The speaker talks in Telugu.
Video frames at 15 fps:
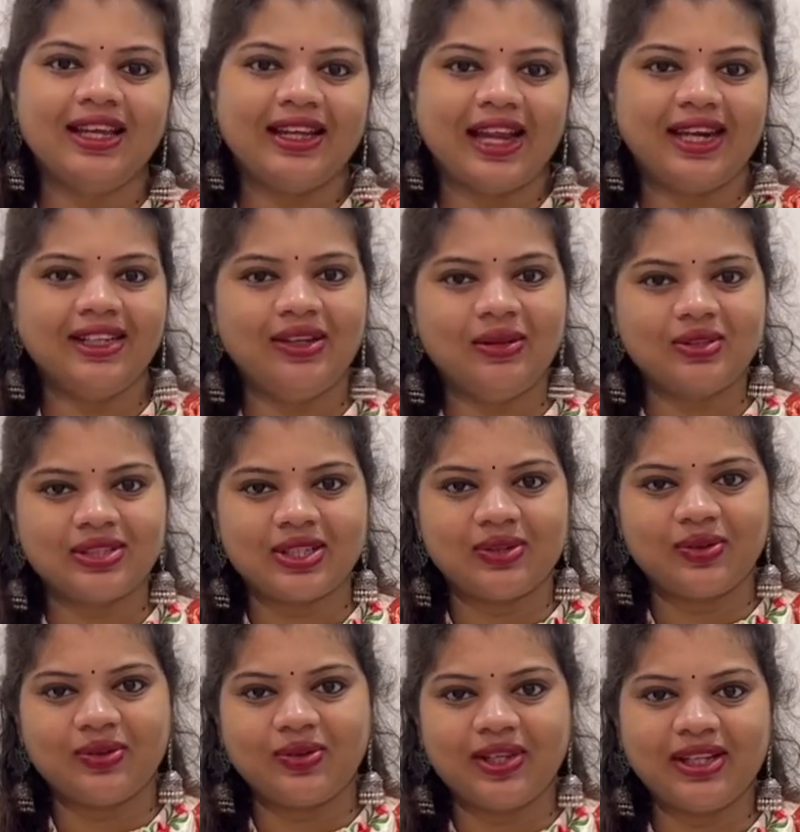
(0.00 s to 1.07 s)
నైట్ గౌన్స్లో
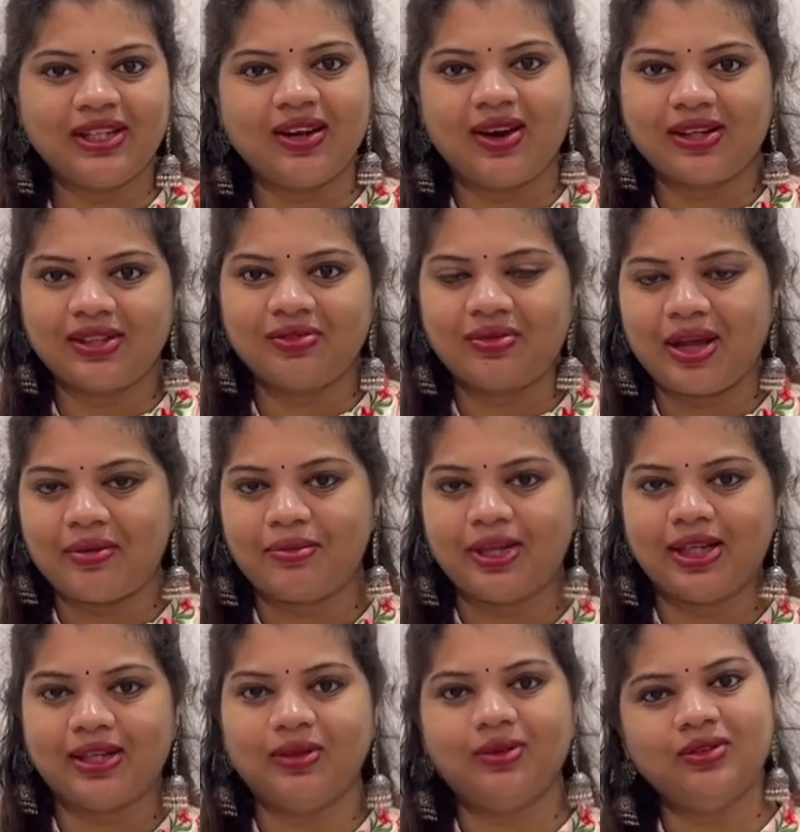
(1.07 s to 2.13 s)
కూడా కాటన్
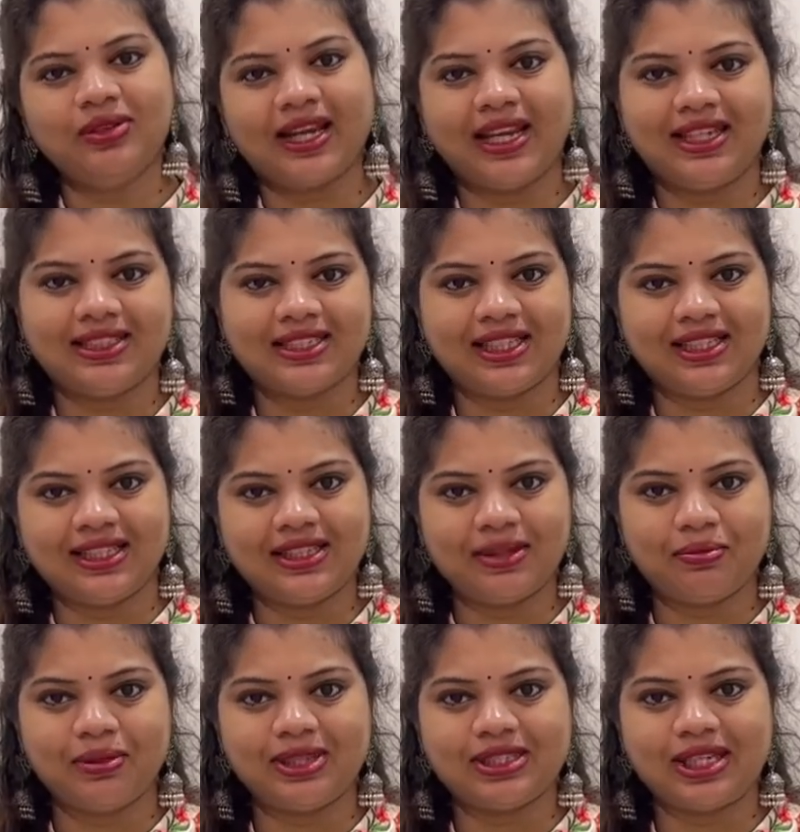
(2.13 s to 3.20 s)
ఫ్యాబ్రిక్లో నైటీస్ అయితే
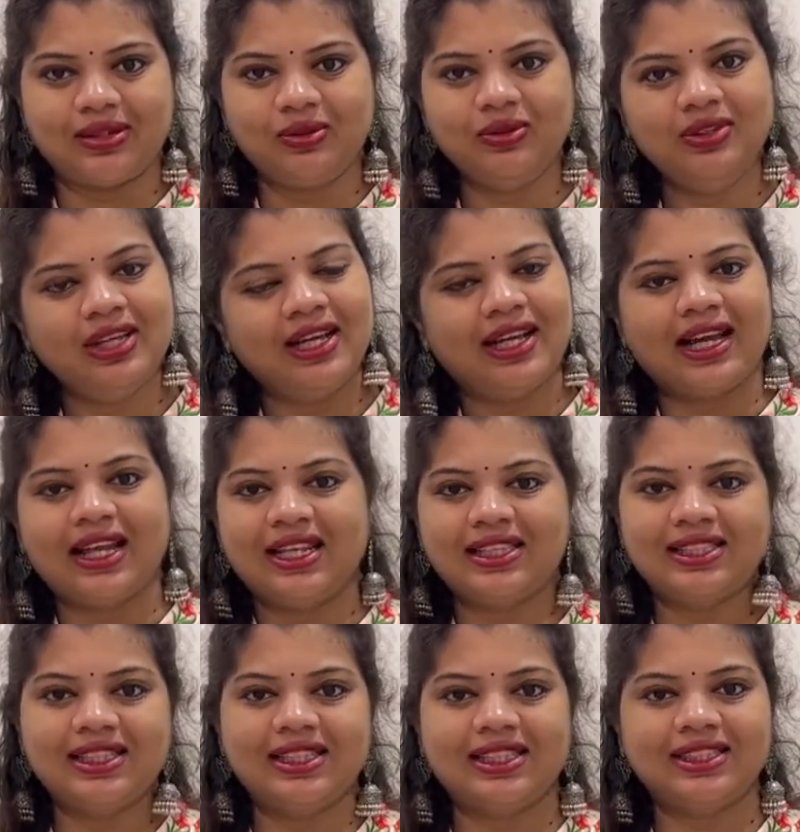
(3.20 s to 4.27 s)
తెప్పించాను
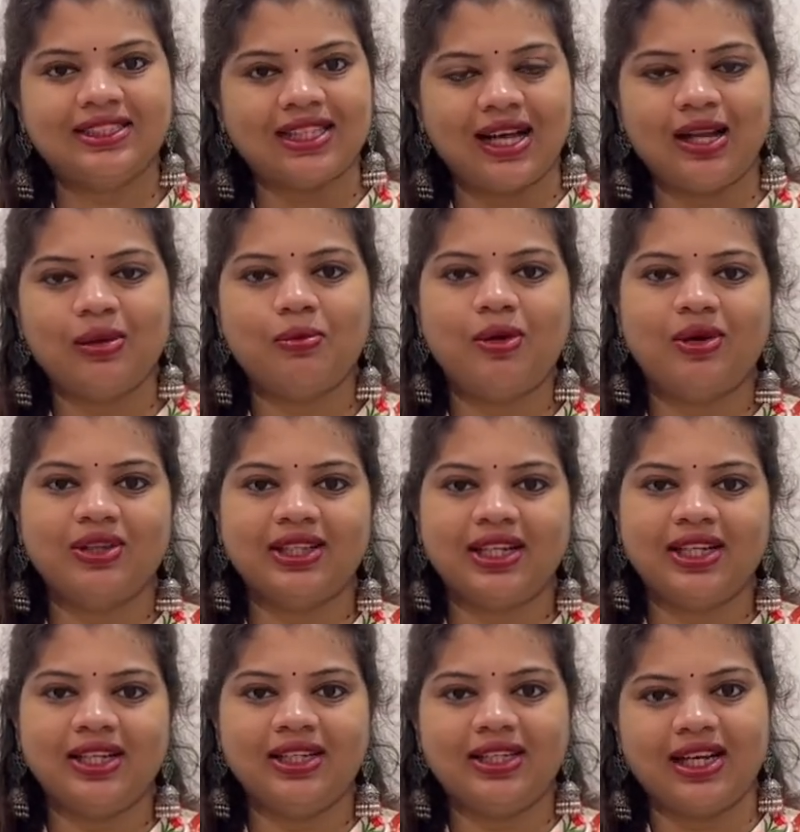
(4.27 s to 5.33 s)
కలెక్షన్ అయితే చాలా
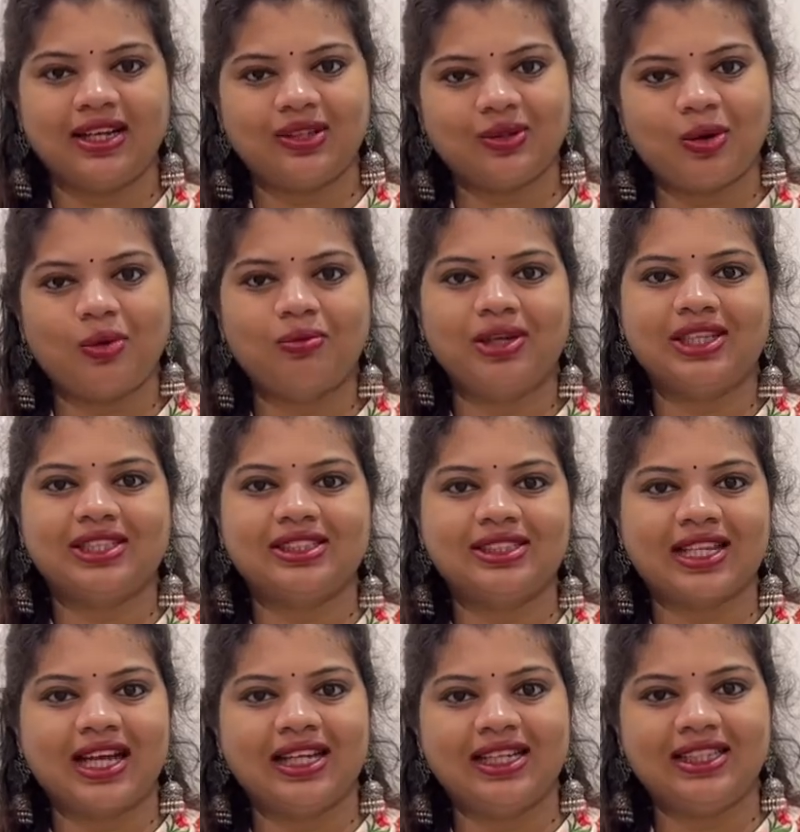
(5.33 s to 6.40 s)
బాగుందండి కలర్ కాంబినేషన్స్
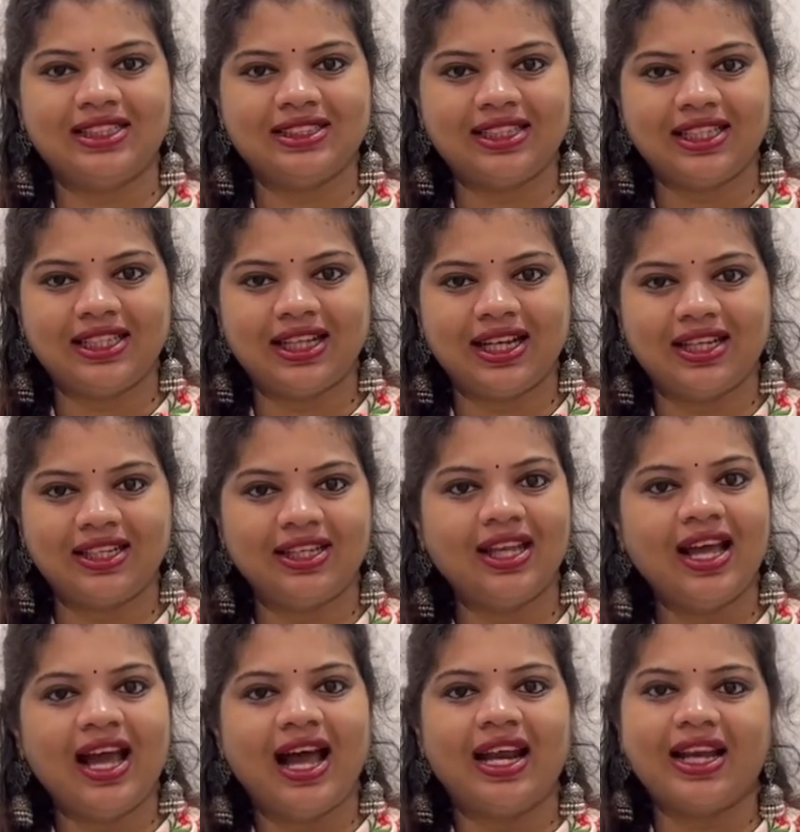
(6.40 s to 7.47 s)
కానీ డిజైన్ కానీ
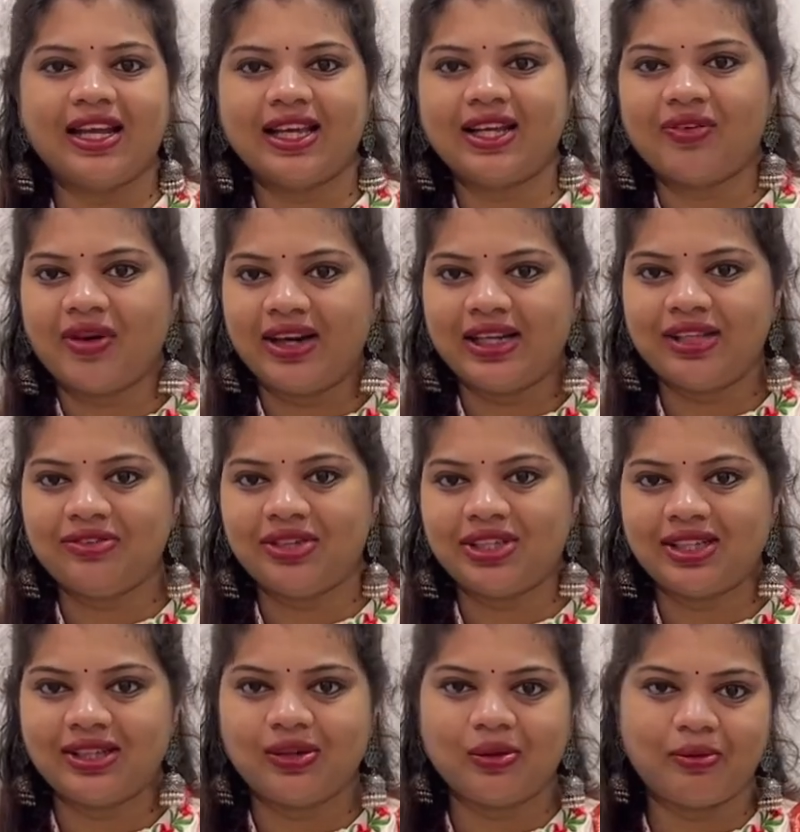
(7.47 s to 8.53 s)
అలాగే క్వాలిటీ
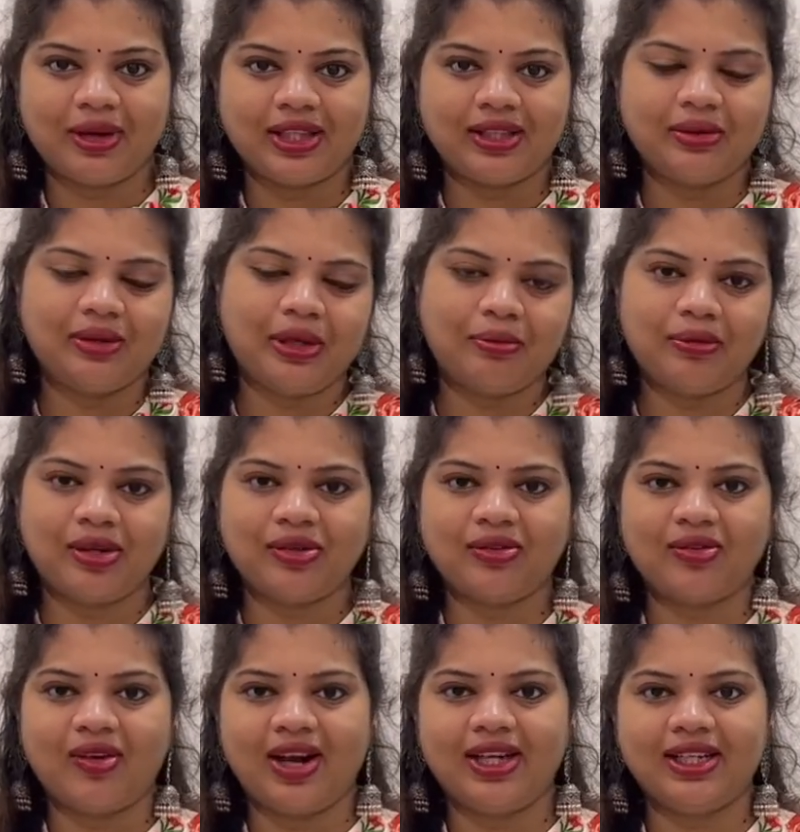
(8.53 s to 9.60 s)
విషయంలో మాత్రం నెంబర్ వన్
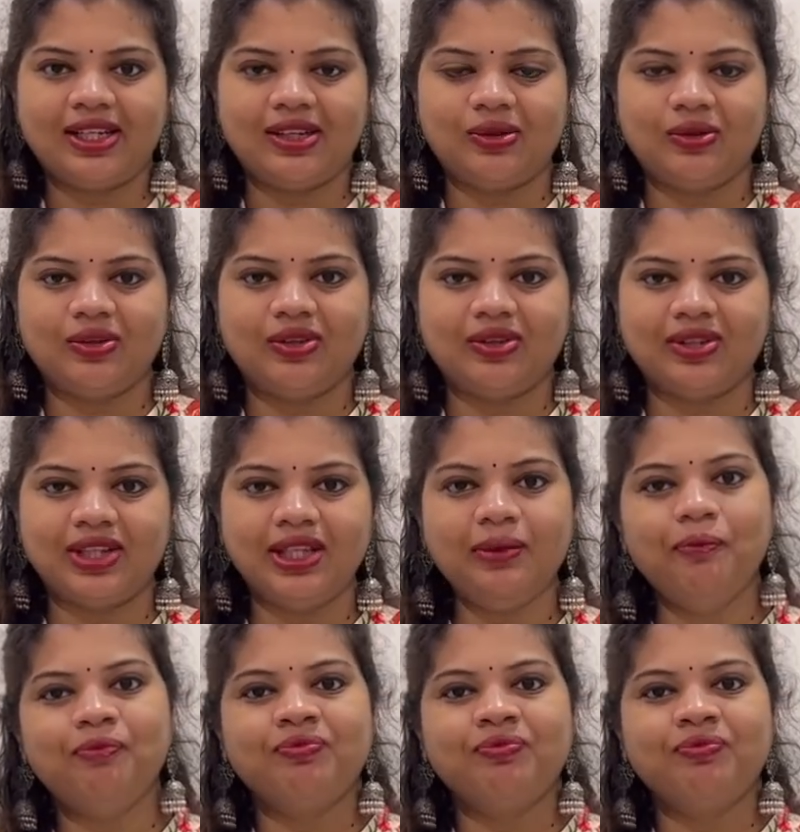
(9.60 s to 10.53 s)
క్వాలిటీలో ఉంటుంది